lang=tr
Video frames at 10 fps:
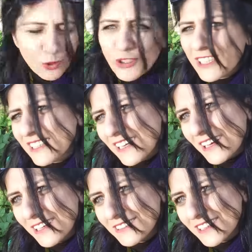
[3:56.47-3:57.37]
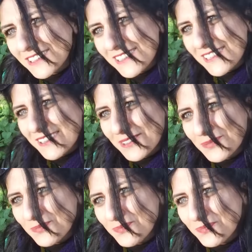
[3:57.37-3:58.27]
Bugün iki tane atarız.
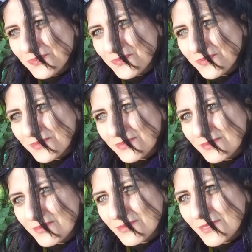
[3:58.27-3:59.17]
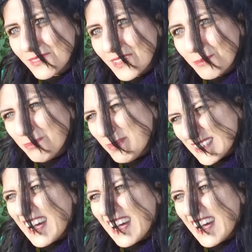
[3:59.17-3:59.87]
Gol yer miyiz? Bir